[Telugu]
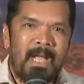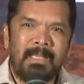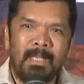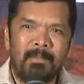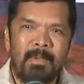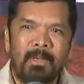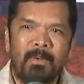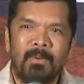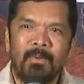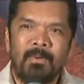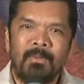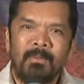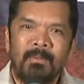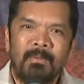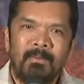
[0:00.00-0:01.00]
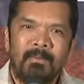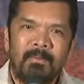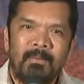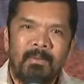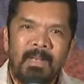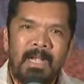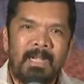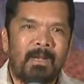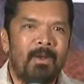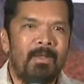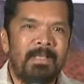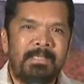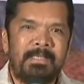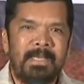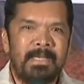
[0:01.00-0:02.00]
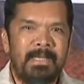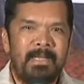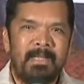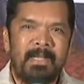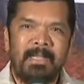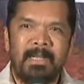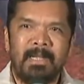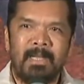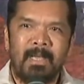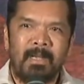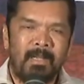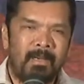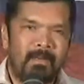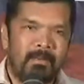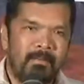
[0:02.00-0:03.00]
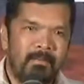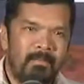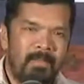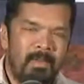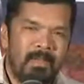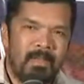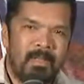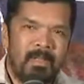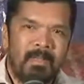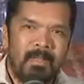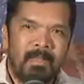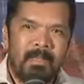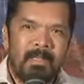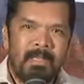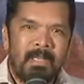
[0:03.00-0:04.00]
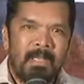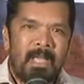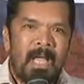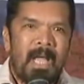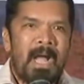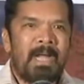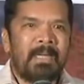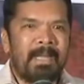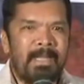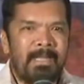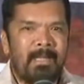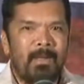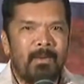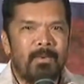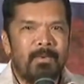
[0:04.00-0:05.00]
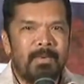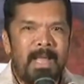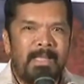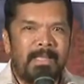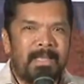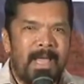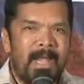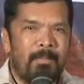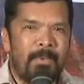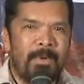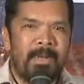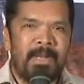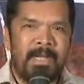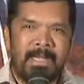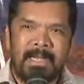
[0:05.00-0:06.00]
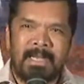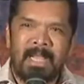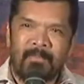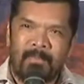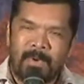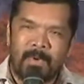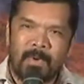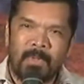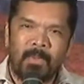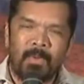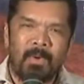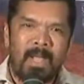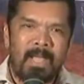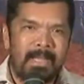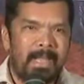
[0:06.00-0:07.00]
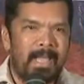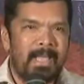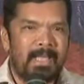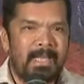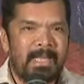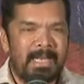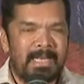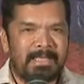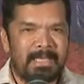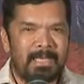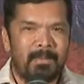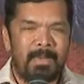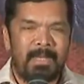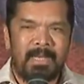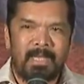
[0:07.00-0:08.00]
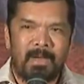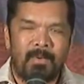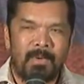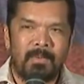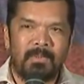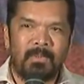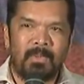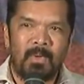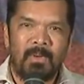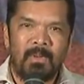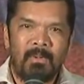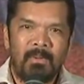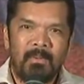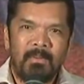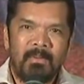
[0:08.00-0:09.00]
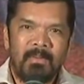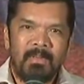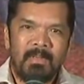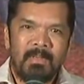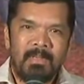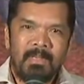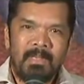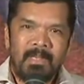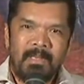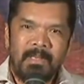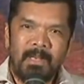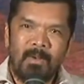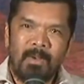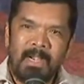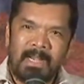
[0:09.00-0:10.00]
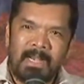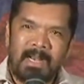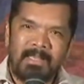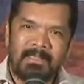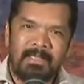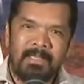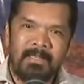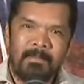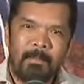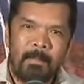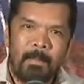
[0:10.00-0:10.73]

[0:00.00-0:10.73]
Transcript: అదే మీరు లెటర్లో ఇచ్చేయండి రిటర్న్గా అన్నారు ఆ టైటిల్ నాది కానప్పుడు రిటర్న్గా ఇవ్వకూడదు అయినా ఎన్నికల సంఘం మీద గౌరవంతో నేను లెటర్ రాసి